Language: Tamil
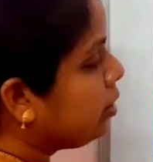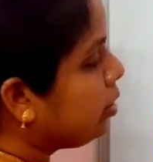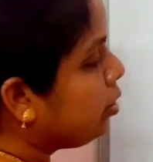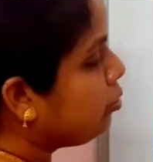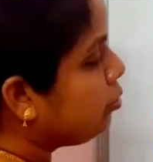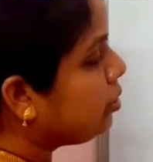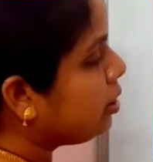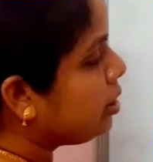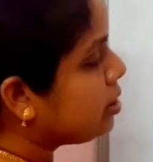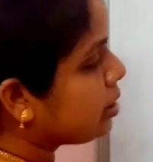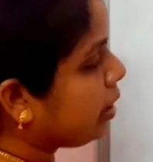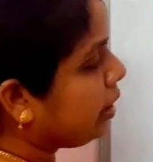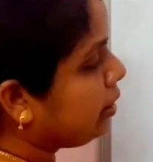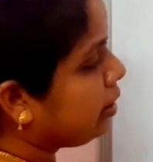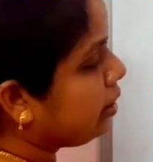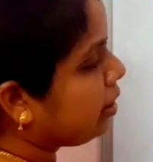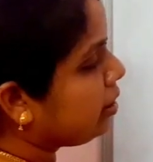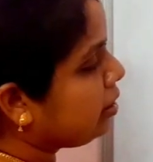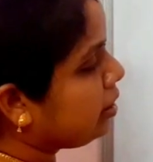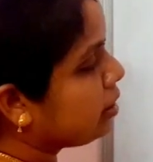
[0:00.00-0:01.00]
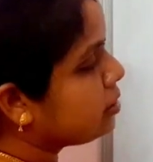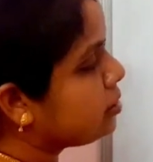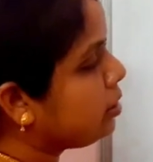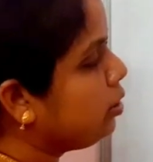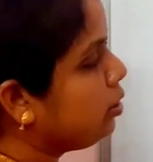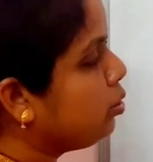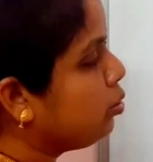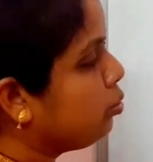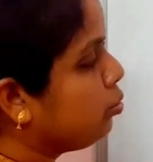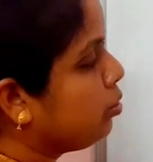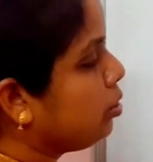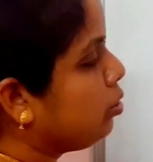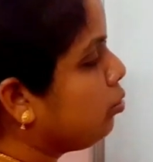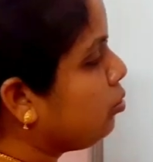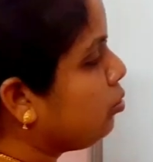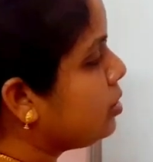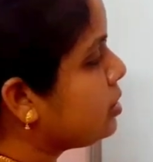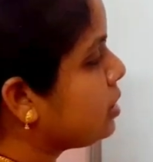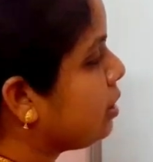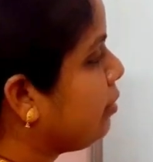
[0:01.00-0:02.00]
யூதி சைதானியா சிந்து
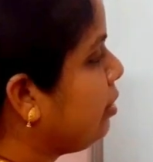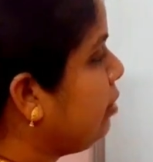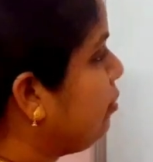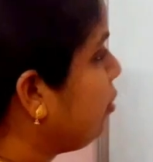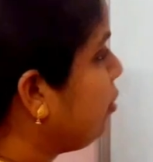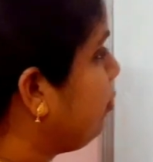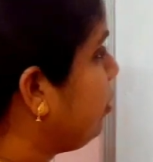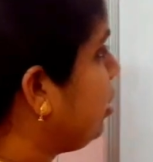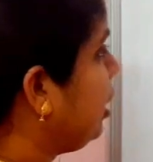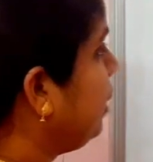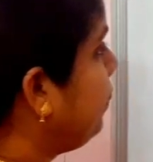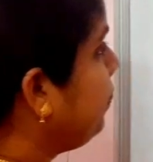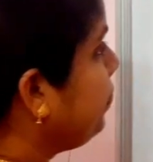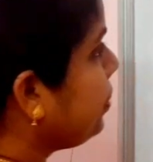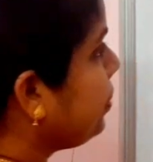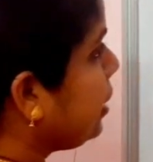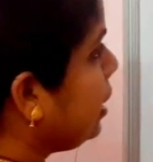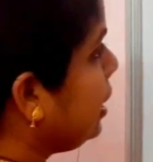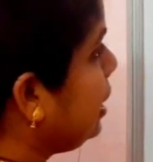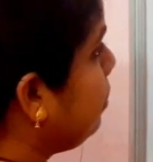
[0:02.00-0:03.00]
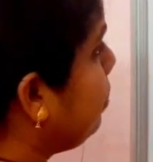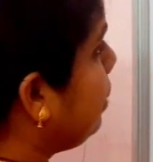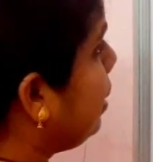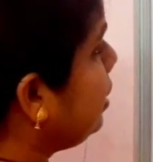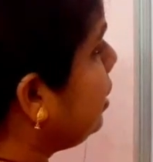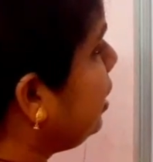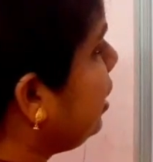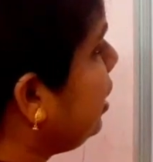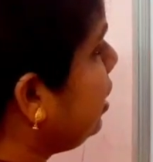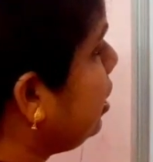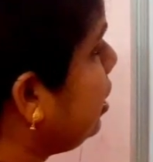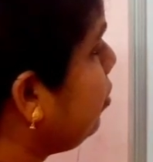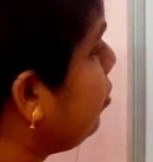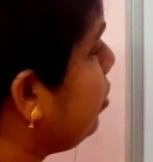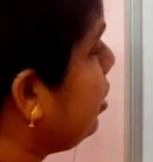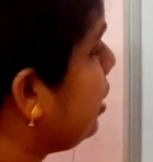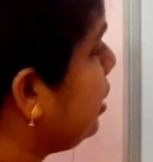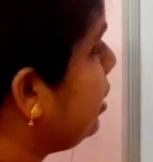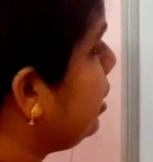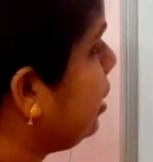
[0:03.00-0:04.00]
இவங்களும் செவன் ஃபிஃப்டீன் இதில் பார்த்தீங்கன்னா
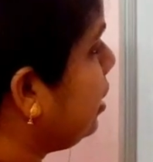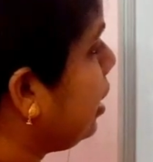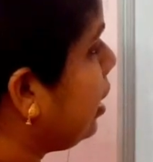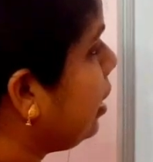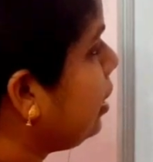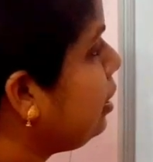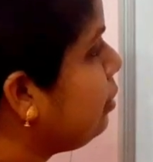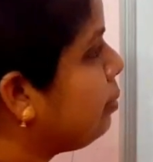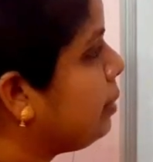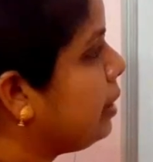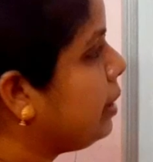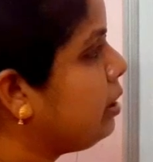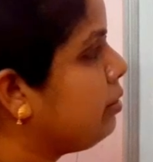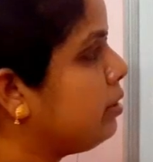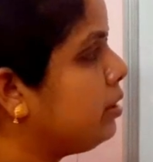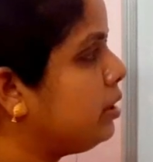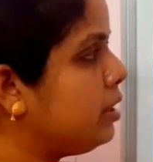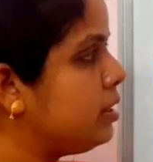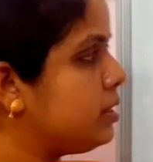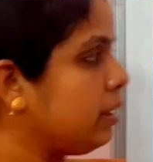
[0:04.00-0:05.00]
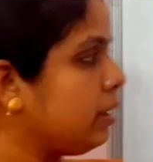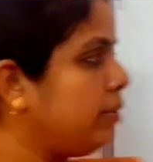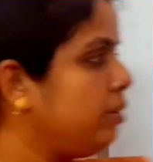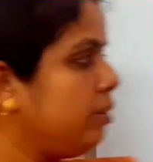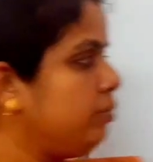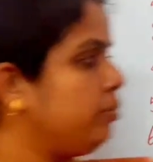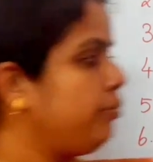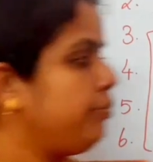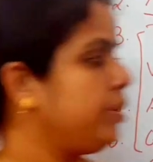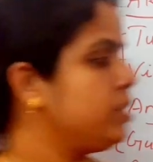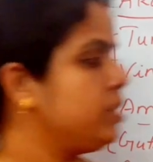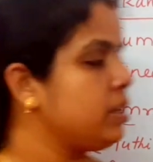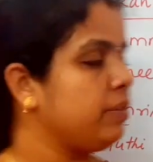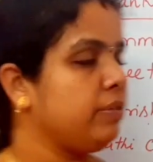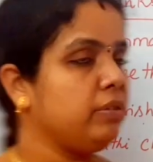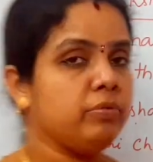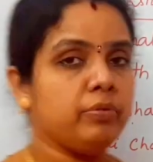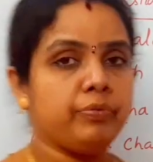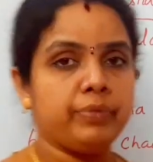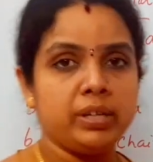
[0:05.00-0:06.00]
உங்களுக்கு இந்த நாலு பேர் வந்து செவன் ஃபிஃப்டீன்
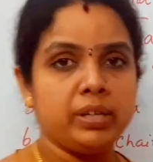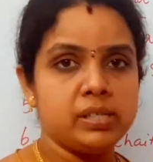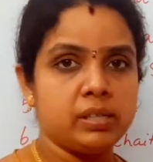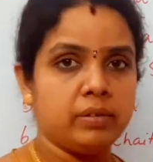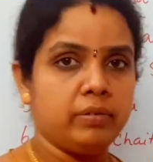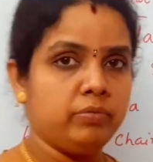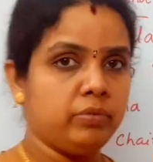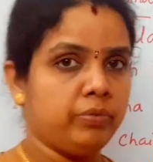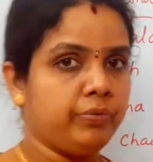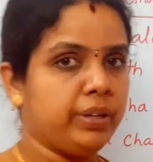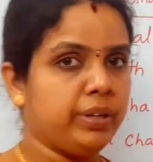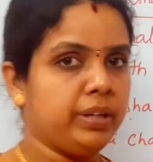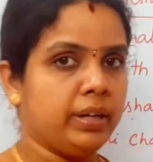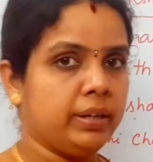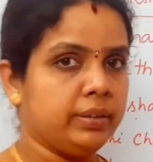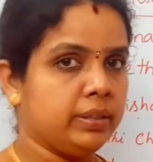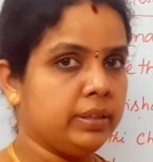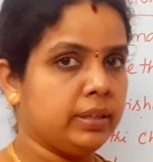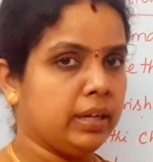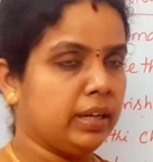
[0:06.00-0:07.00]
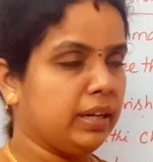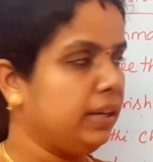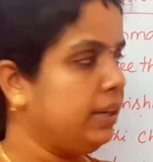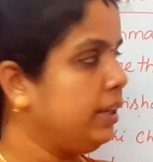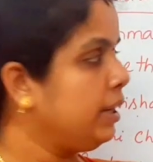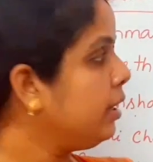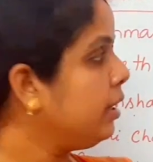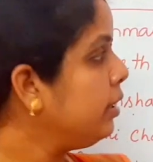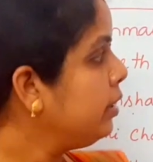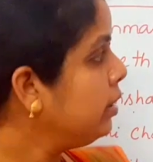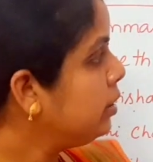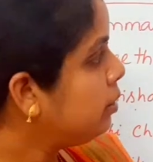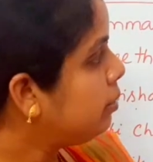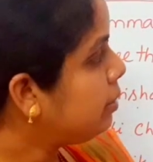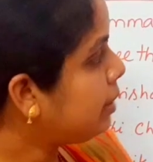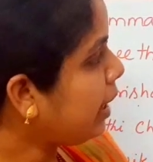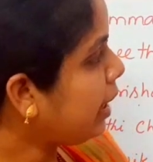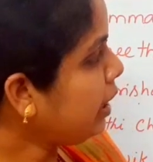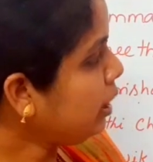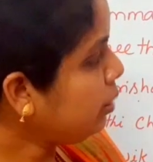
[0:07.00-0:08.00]
செவன் ஃபிஃப்டீன் செவன் ஃபிஃப்டீன் எடுத்திருக்காங்க இல்லையா
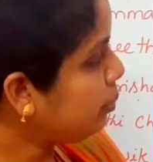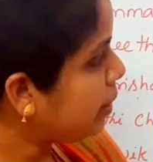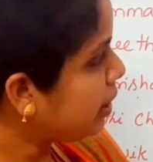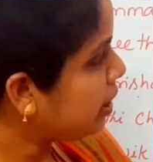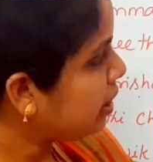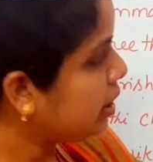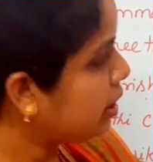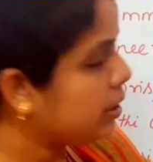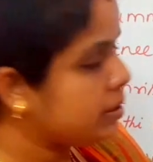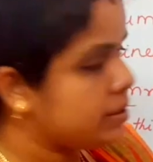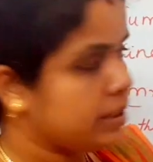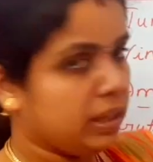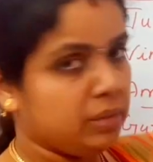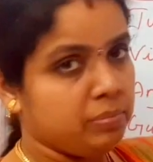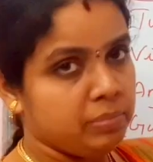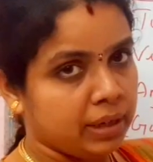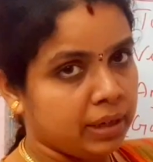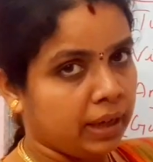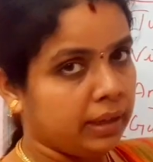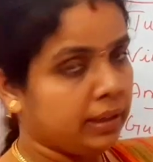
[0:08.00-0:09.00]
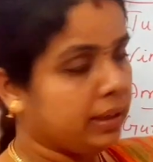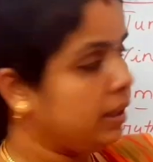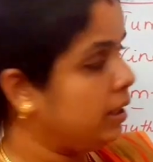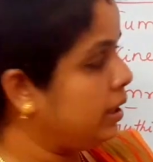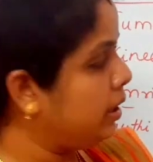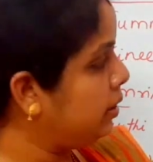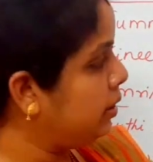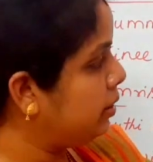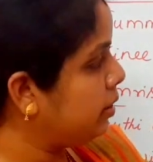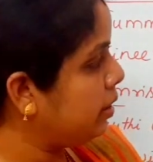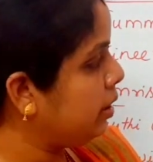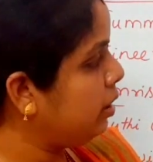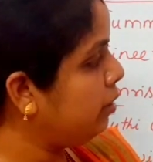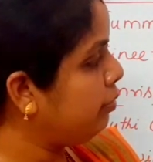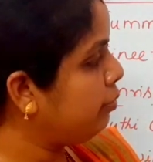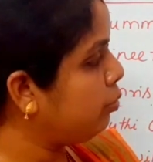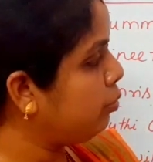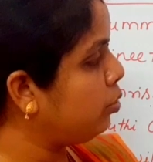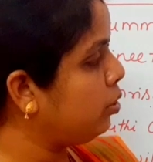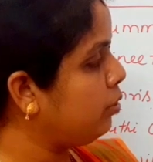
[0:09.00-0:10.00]
ரேங்க் பாருங்கள் சேம் ரேங்க் இல்லை த்ரீ
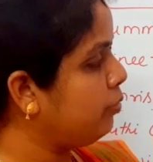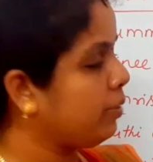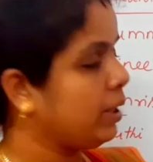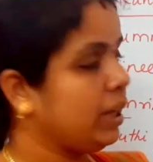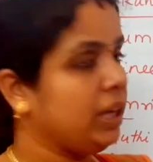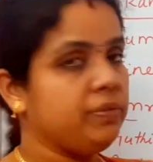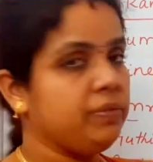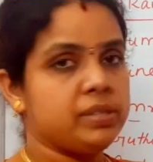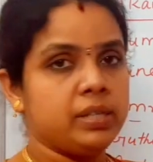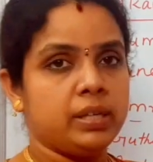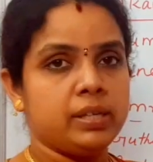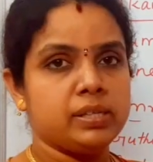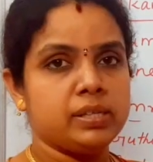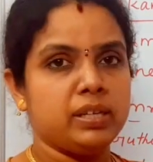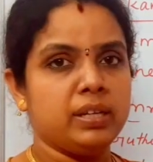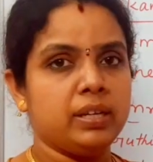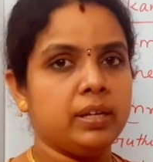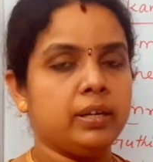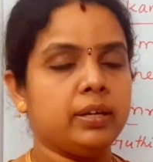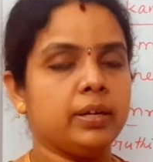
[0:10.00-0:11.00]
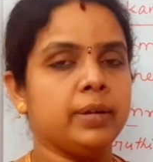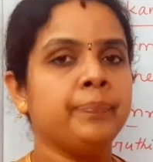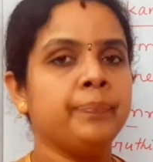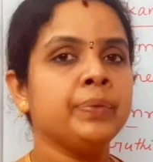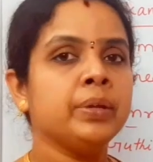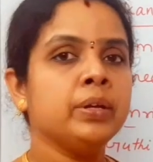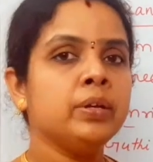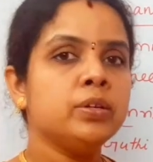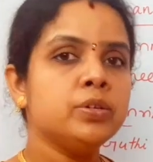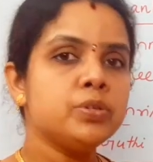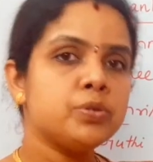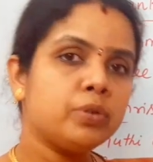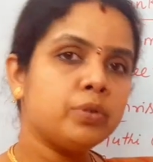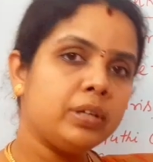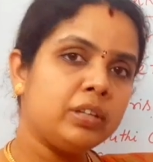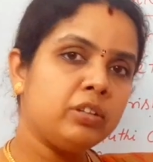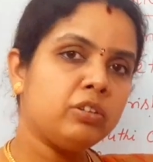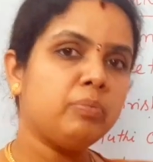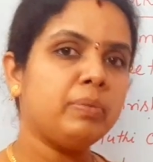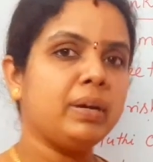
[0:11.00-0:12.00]
ஃபோர் ஃபைவ் சிக்ஸ்னு இருக்குது ஸோ
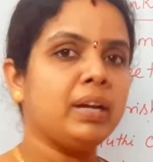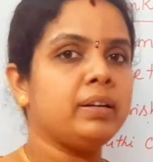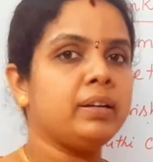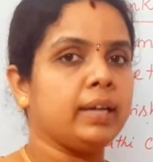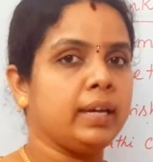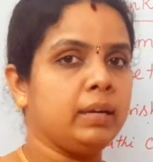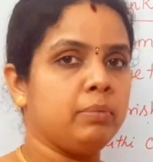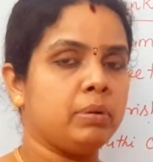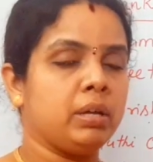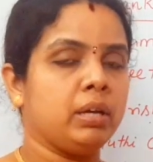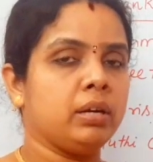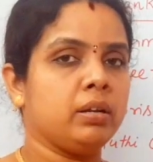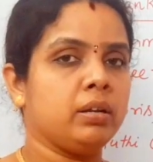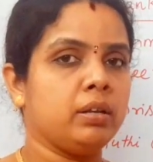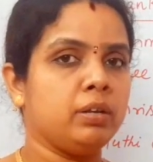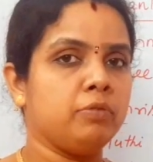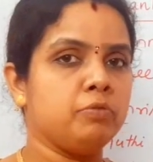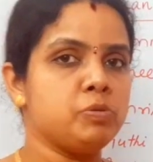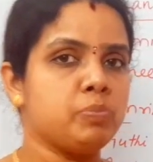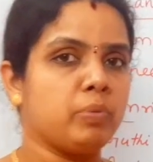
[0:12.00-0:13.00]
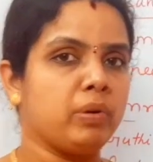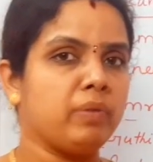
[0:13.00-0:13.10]
இதுக்குமே டை பிரேக்கர் தான் யூஸ்